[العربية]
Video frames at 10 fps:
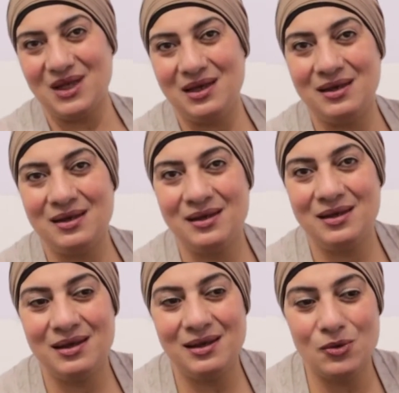
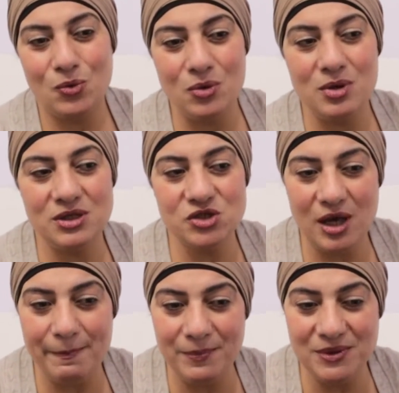آه كل
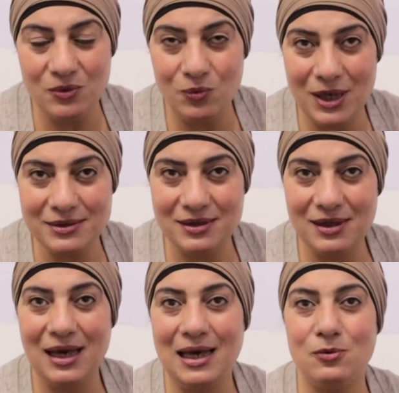شاب دلوقتي
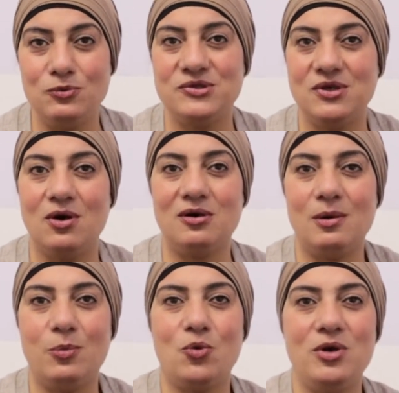عاوز
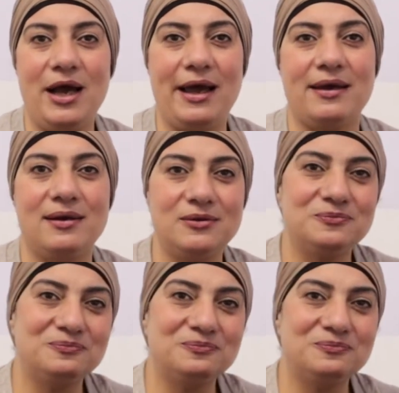يجرب كل حاجه